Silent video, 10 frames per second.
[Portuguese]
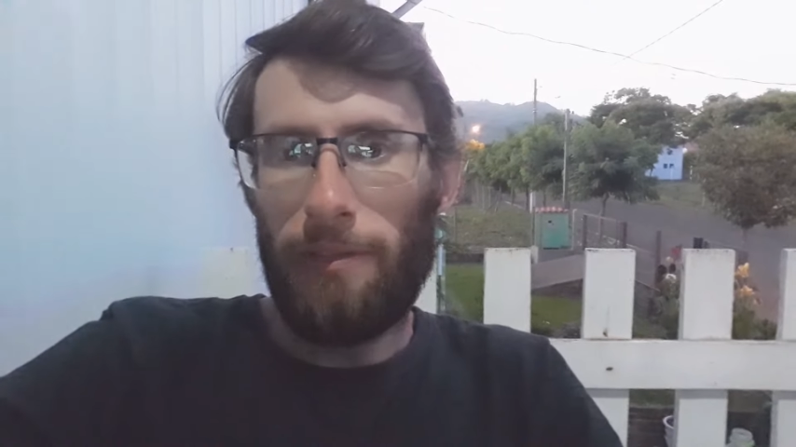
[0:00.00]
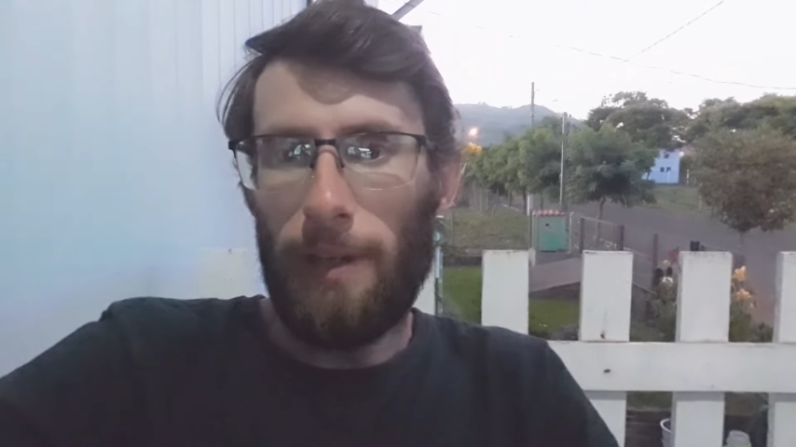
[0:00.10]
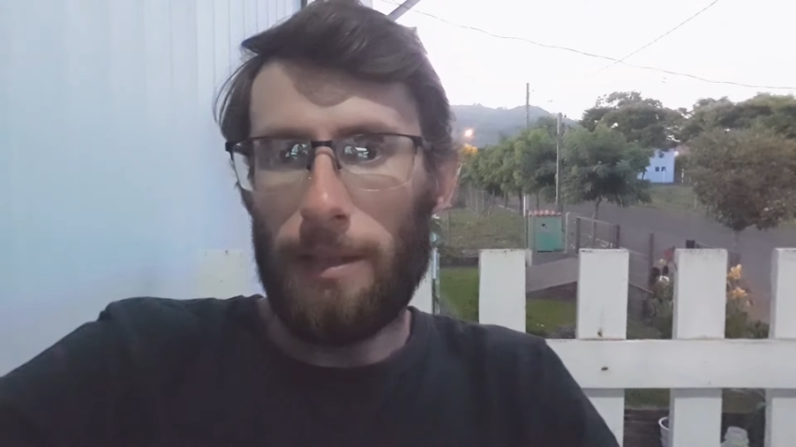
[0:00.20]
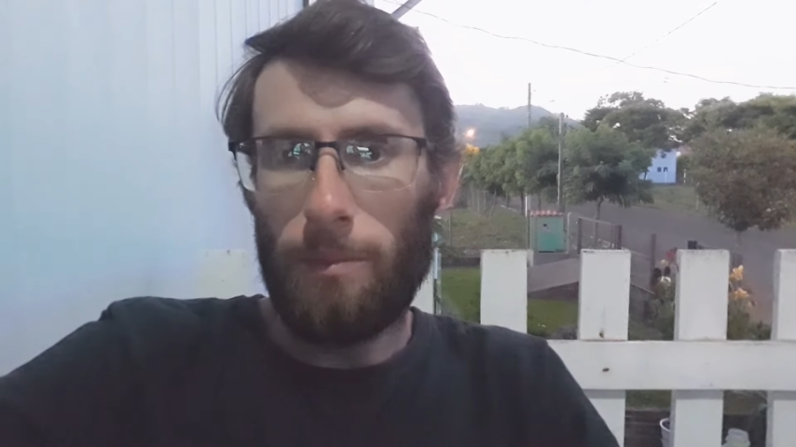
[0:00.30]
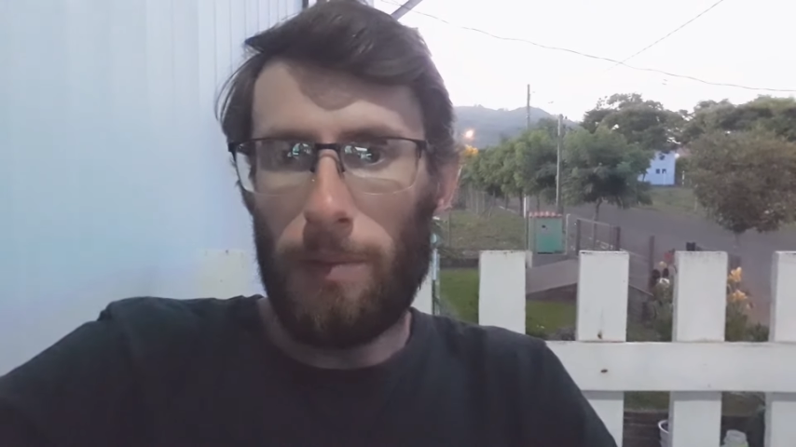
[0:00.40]

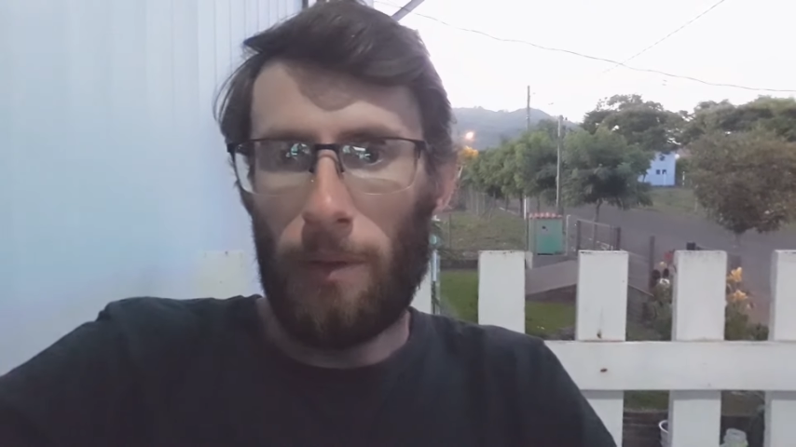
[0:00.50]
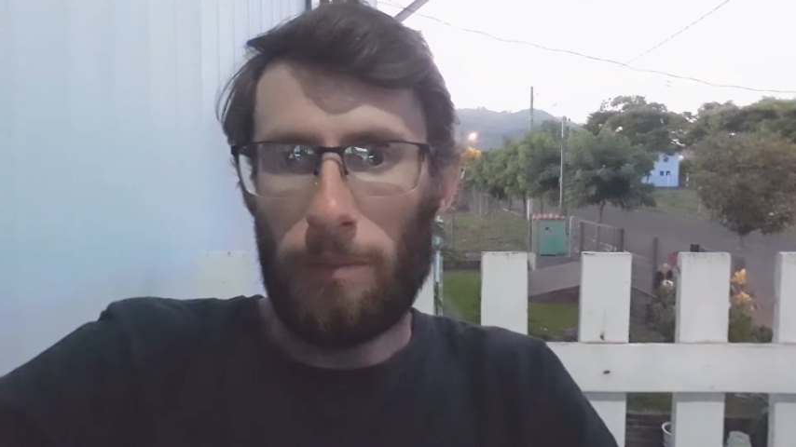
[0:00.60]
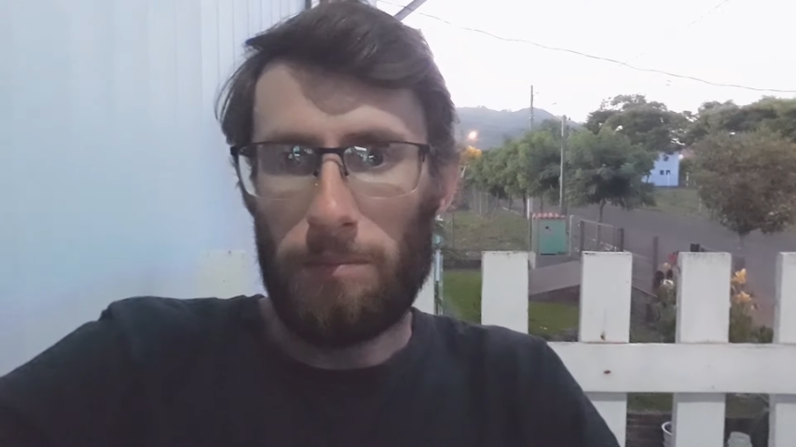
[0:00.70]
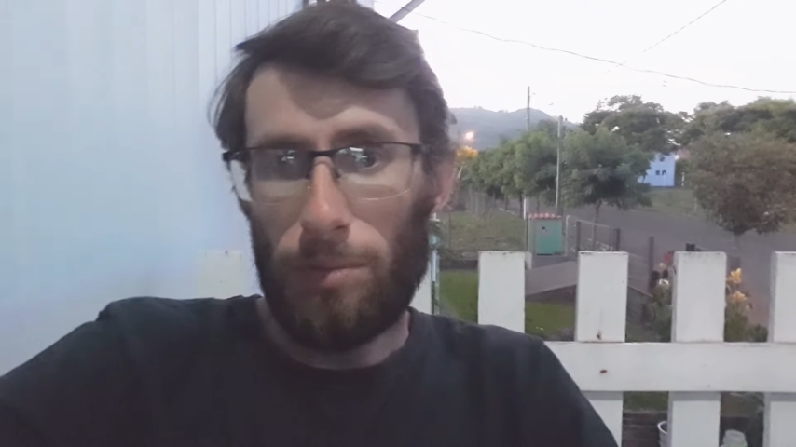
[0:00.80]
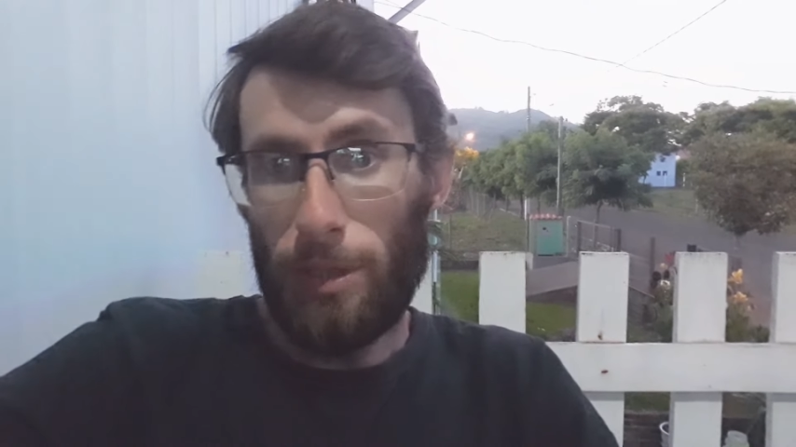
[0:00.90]
efeito
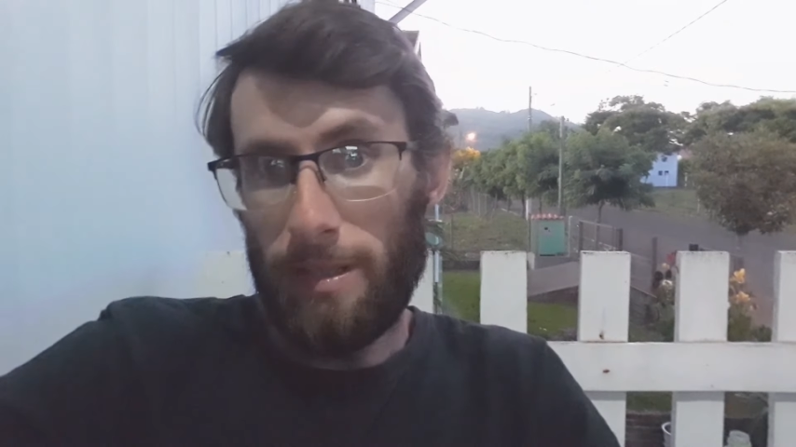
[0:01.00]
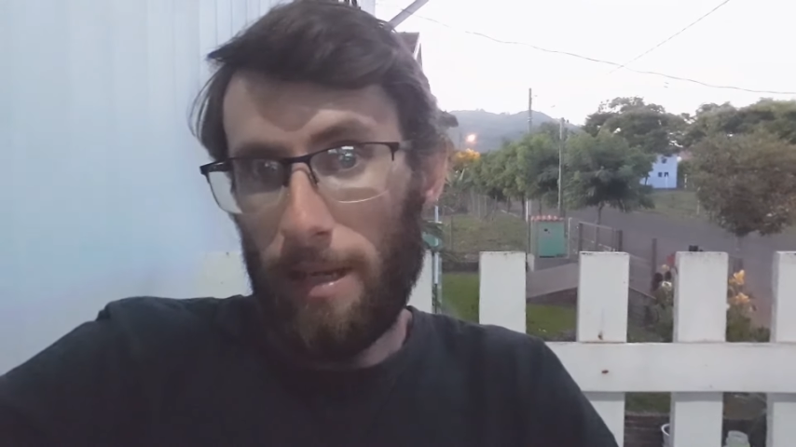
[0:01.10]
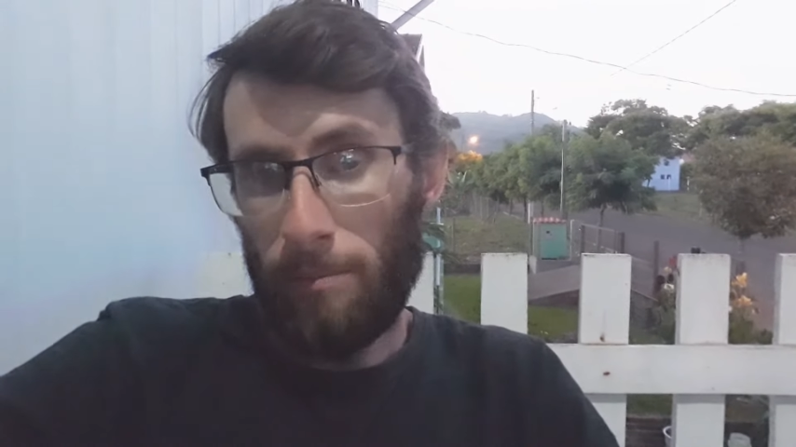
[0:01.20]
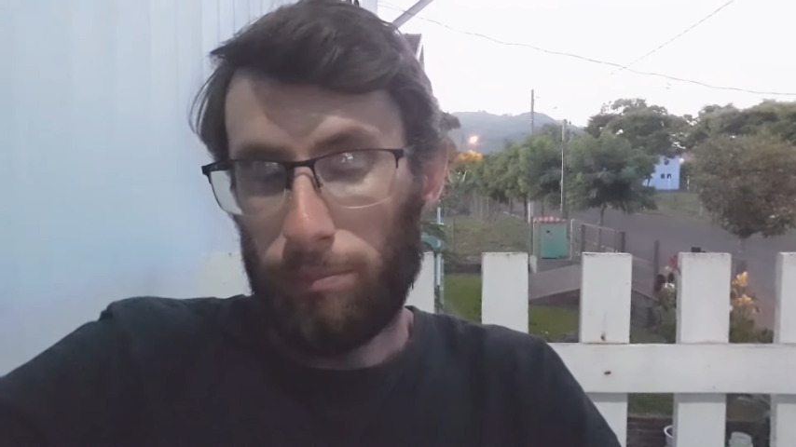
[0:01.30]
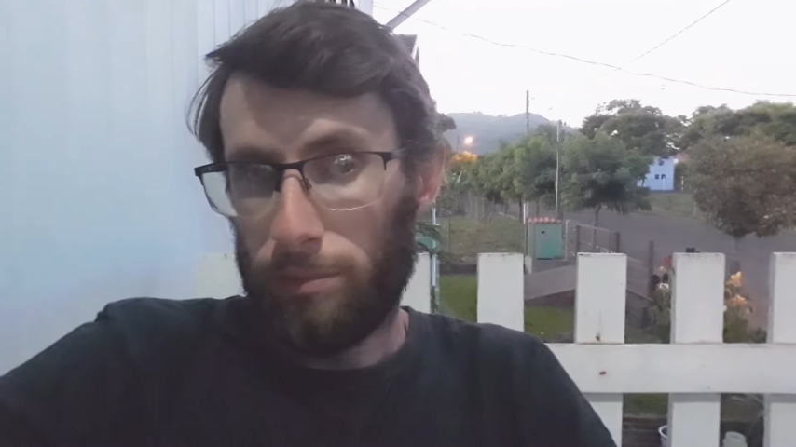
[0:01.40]
bom, por
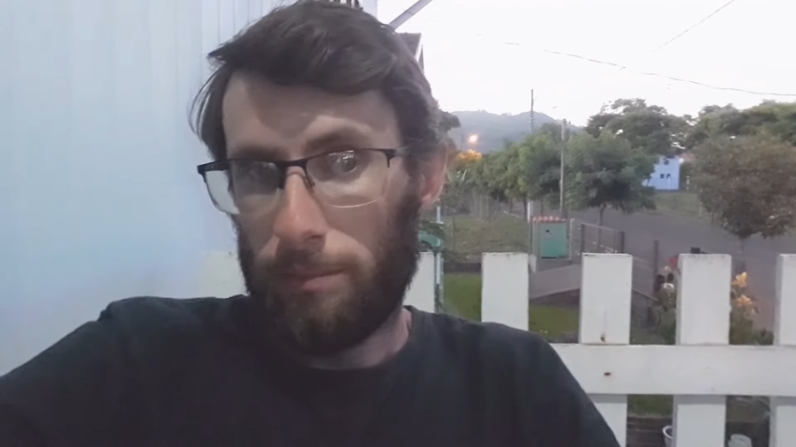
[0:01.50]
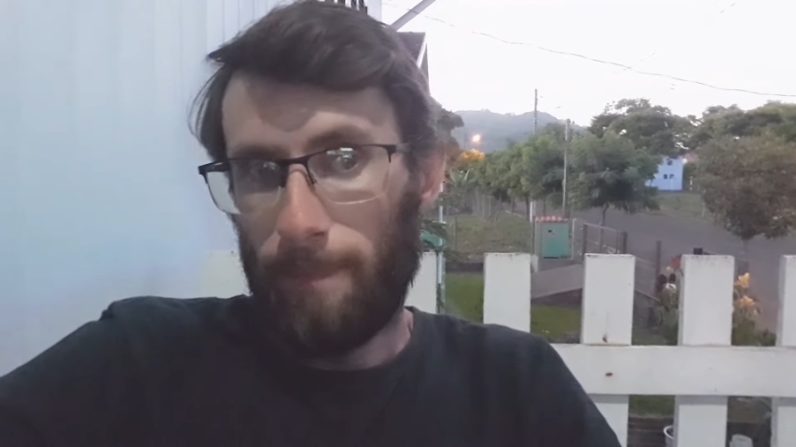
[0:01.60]
exemplo,